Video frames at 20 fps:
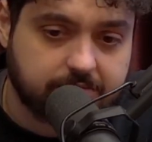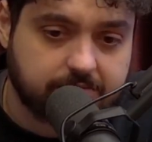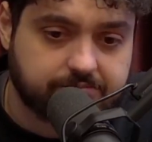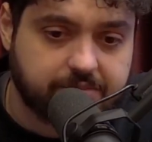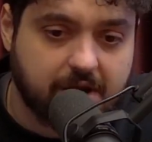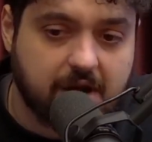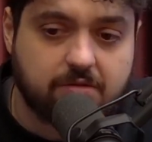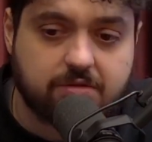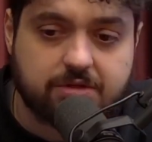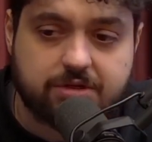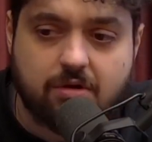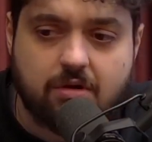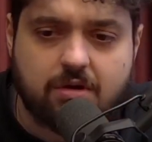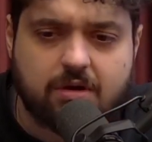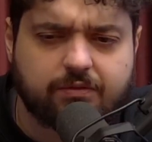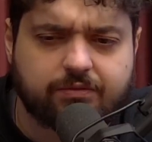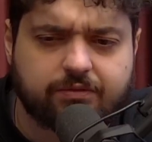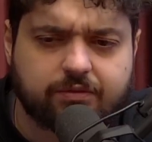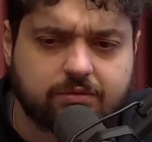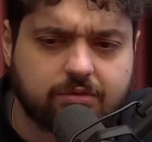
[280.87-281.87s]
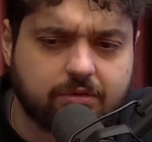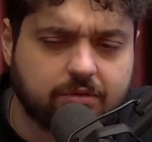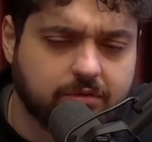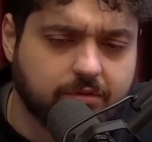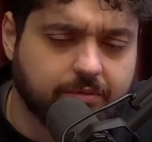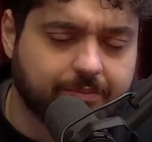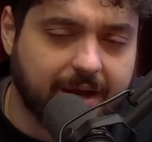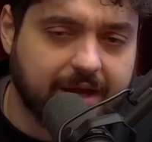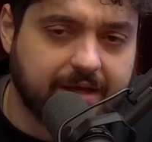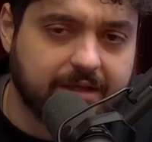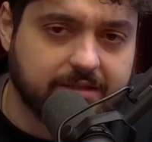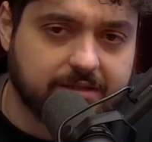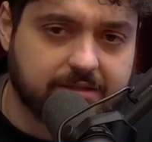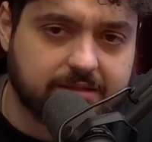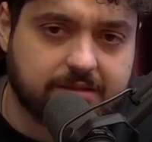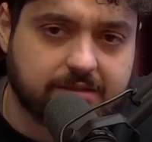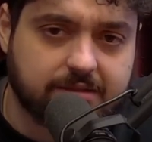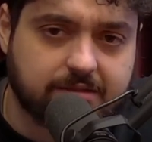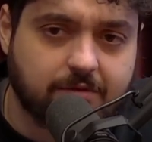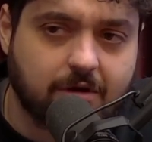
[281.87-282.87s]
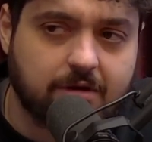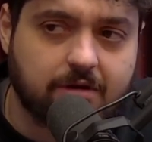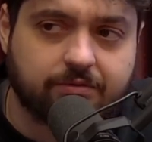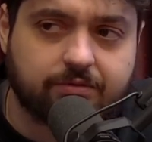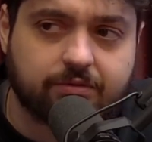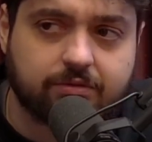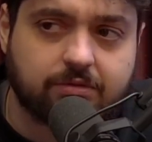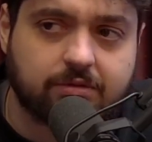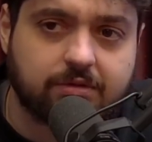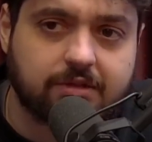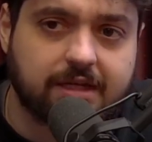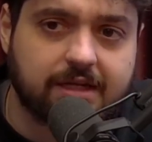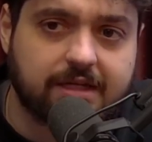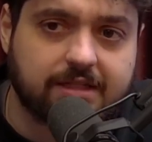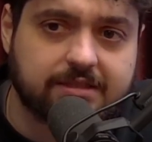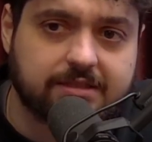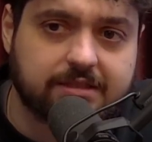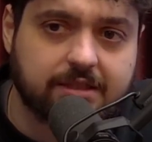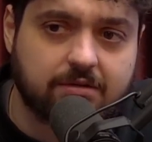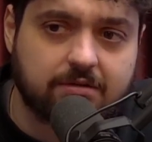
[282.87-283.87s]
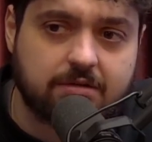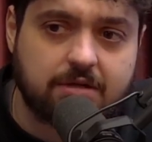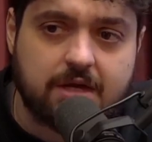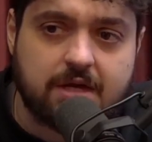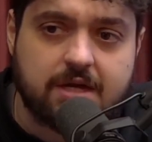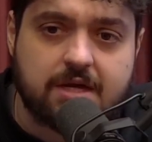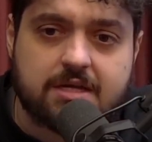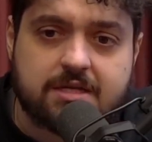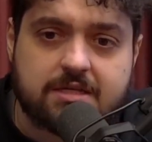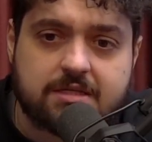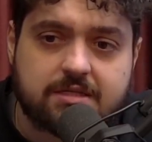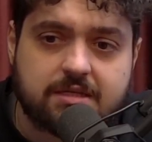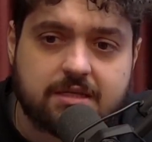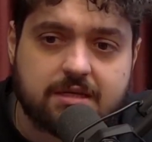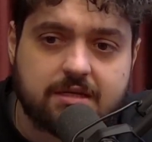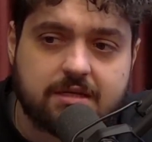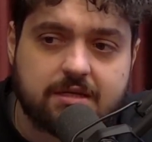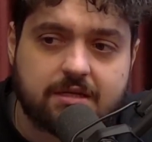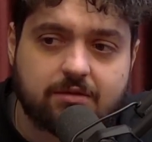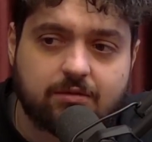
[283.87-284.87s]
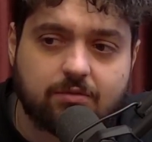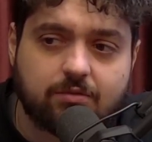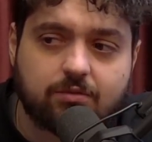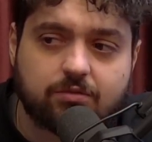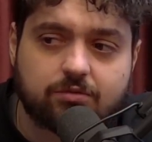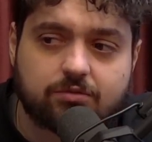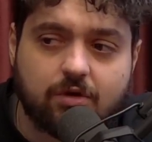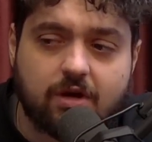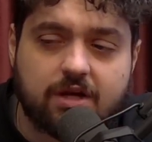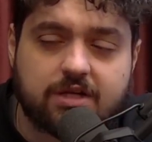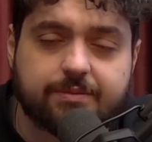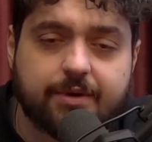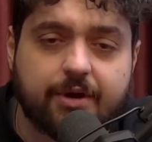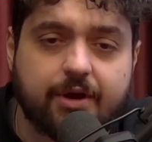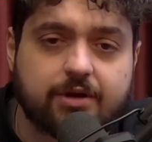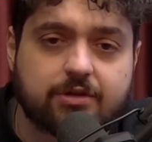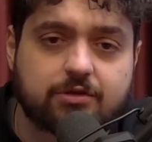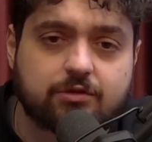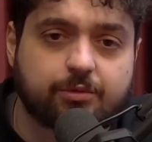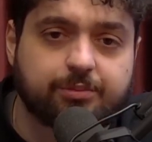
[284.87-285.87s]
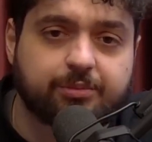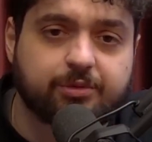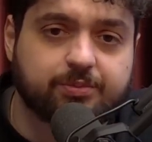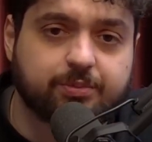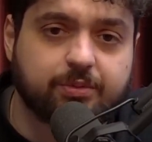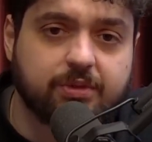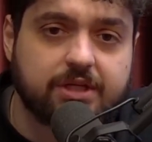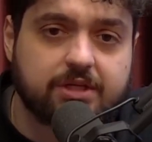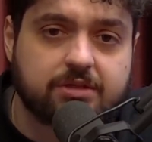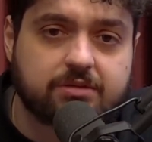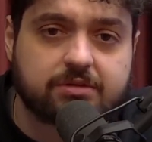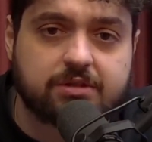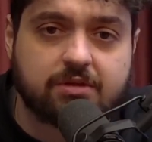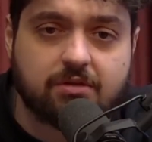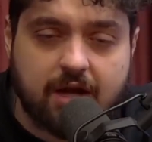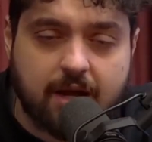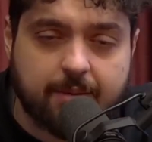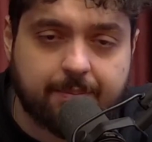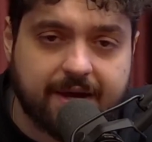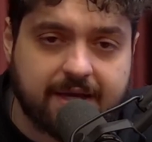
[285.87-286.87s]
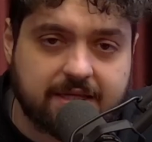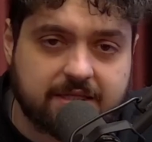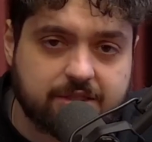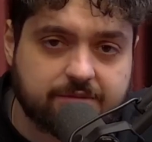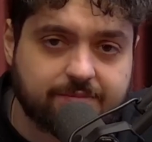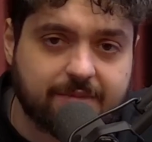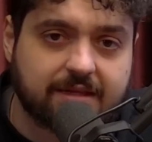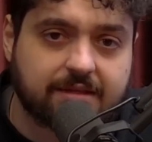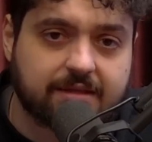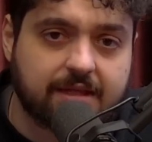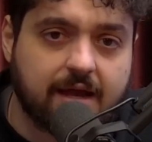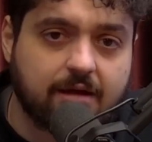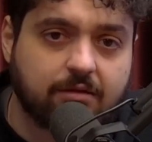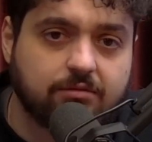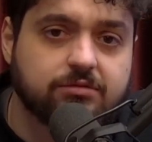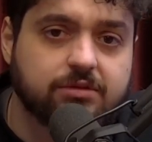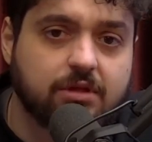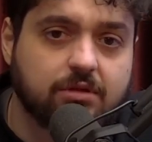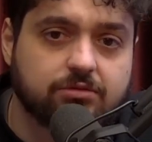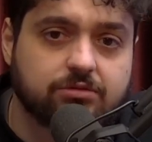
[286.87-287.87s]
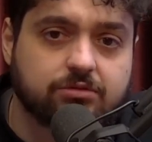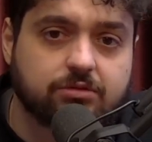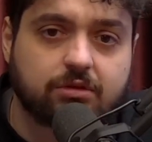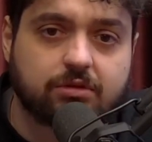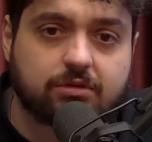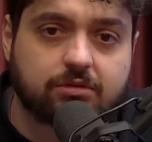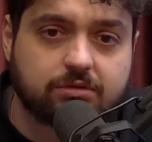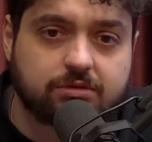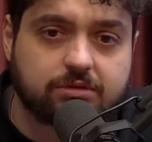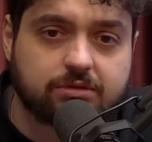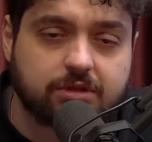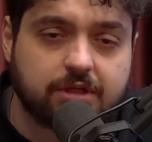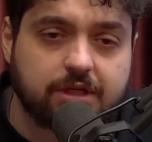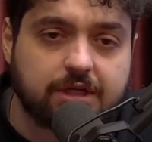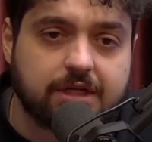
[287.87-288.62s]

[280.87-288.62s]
para onde qual que é o futuro do país? Qual que é o futuro da nação se os dois maiores grupos políticos são capazes de matar uns aos outros